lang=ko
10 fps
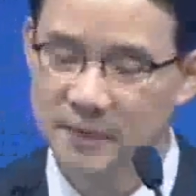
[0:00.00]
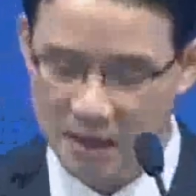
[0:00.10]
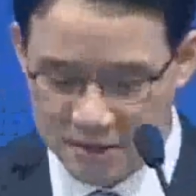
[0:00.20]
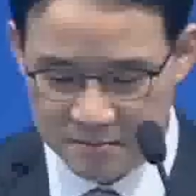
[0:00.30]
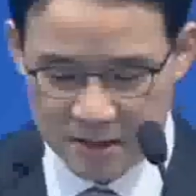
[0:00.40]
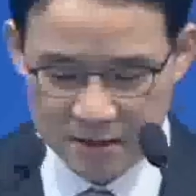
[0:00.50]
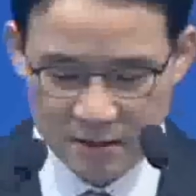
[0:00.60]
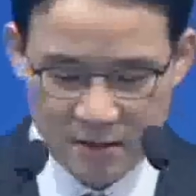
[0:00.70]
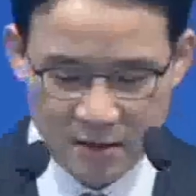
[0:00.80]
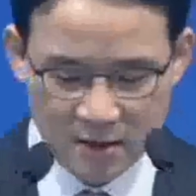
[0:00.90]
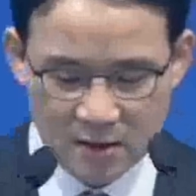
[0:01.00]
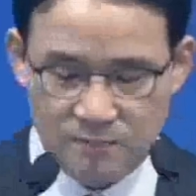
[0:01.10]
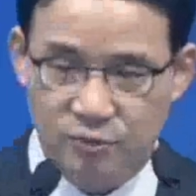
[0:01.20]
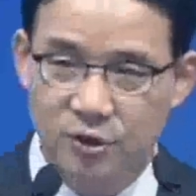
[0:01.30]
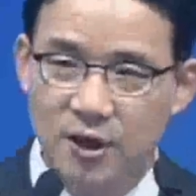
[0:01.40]
하지만
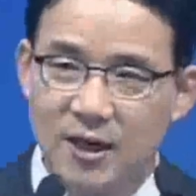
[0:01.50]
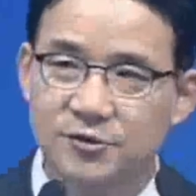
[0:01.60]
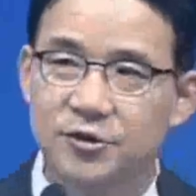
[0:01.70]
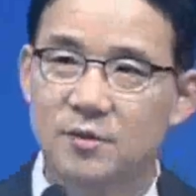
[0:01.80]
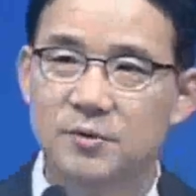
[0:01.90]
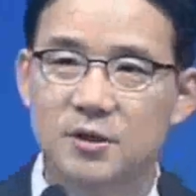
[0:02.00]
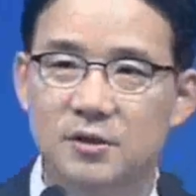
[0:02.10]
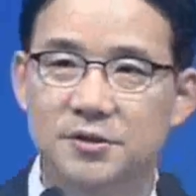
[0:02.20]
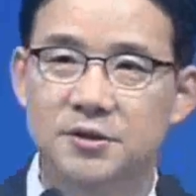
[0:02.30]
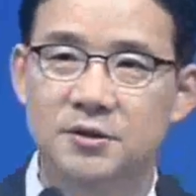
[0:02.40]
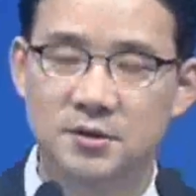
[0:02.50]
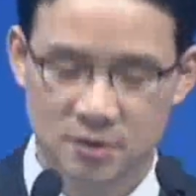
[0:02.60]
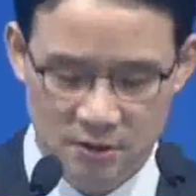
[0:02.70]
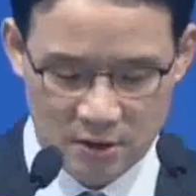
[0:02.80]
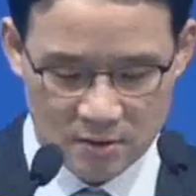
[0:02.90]
부인할 수 없는 것은
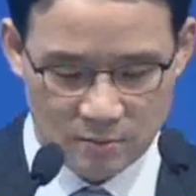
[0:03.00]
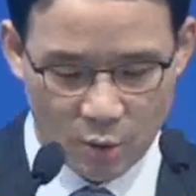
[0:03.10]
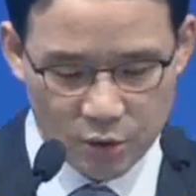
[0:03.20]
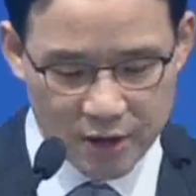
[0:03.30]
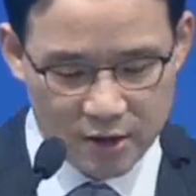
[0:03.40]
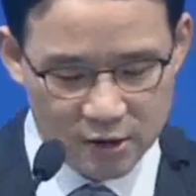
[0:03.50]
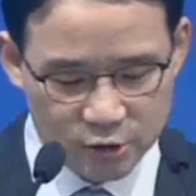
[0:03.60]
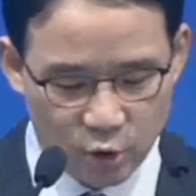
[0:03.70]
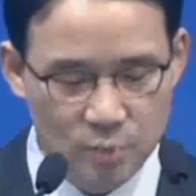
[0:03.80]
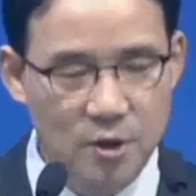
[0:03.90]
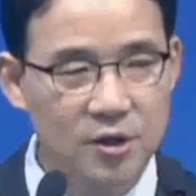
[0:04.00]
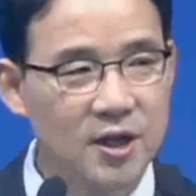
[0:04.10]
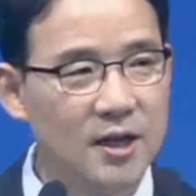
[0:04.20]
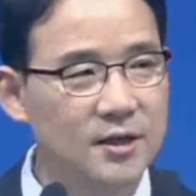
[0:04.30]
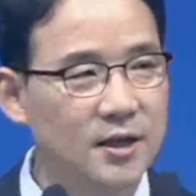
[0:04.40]
목회를
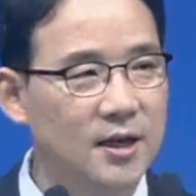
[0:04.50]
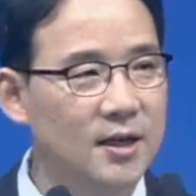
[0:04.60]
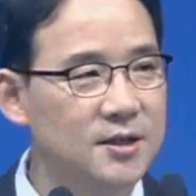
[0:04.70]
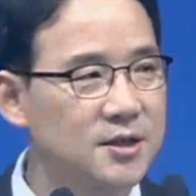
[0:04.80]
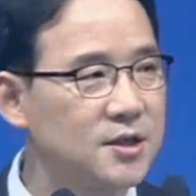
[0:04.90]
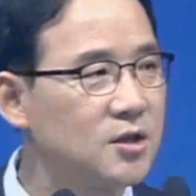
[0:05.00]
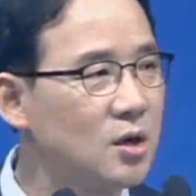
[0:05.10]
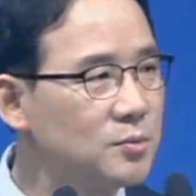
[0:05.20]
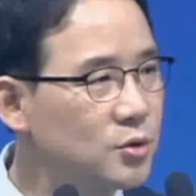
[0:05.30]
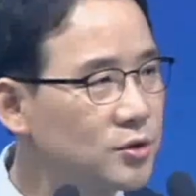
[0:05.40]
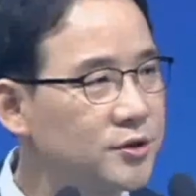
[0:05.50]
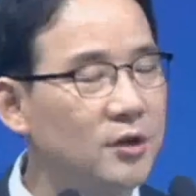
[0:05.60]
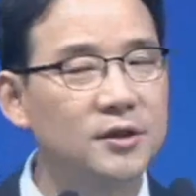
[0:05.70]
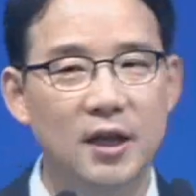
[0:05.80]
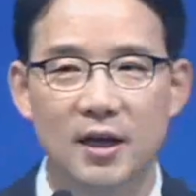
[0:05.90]
소명이 아니라 직업으로
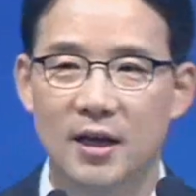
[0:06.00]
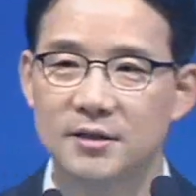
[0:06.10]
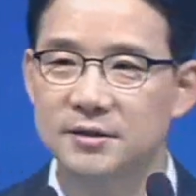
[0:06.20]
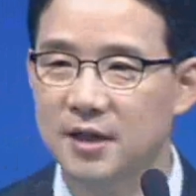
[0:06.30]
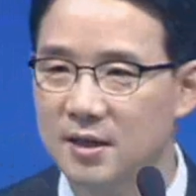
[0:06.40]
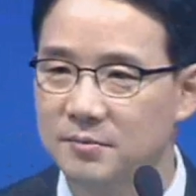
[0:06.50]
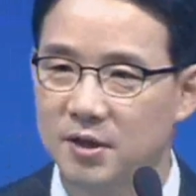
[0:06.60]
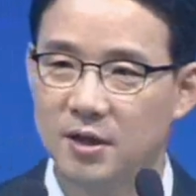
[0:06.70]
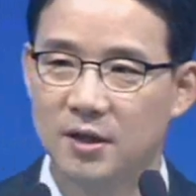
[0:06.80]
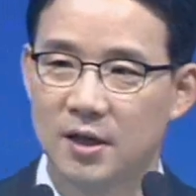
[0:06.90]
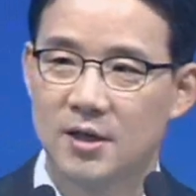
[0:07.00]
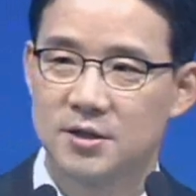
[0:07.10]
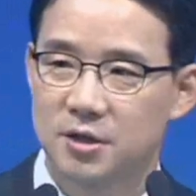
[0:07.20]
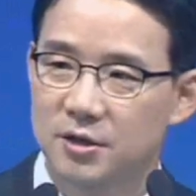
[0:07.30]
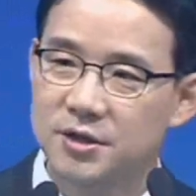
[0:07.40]
선택하는 사람들이
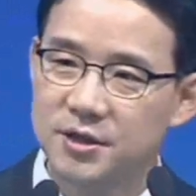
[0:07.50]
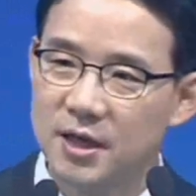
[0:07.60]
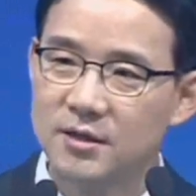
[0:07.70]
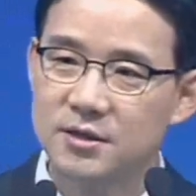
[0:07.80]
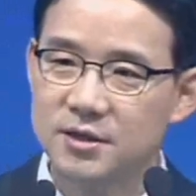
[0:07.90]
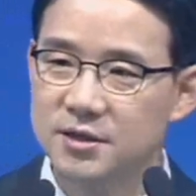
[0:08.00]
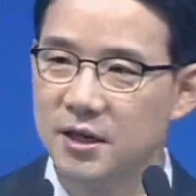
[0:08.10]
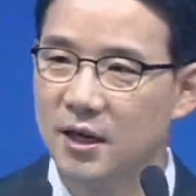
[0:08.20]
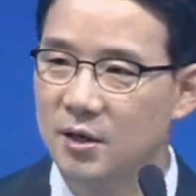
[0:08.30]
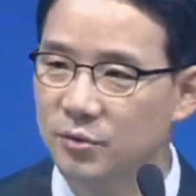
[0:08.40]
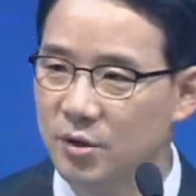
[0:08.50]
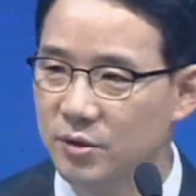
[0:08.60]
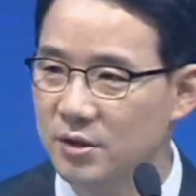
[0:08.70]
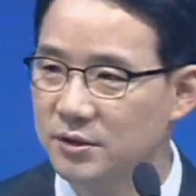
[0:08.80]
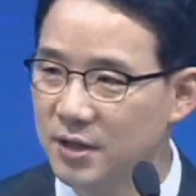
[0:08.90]
적지 않은 시대 가운데
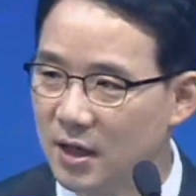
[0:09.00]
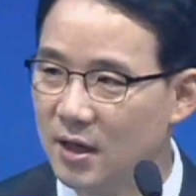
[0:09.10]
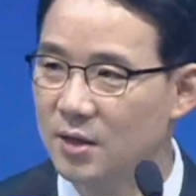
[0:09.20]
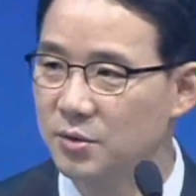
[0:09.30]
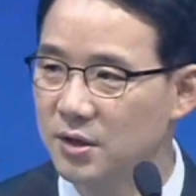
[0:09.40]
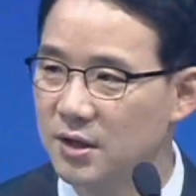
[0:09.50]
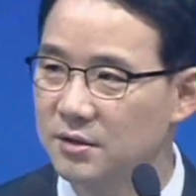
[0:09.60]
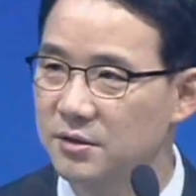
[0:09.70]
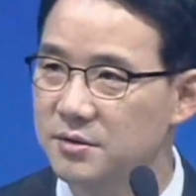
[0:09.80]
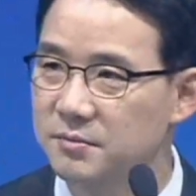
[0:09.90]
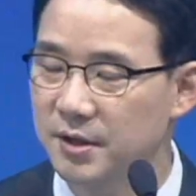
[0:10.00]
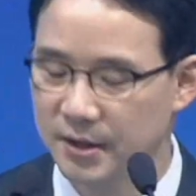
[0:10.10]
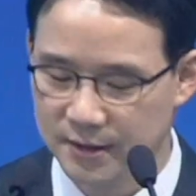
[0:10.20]
우리는 살아가고 있다는 것입니다.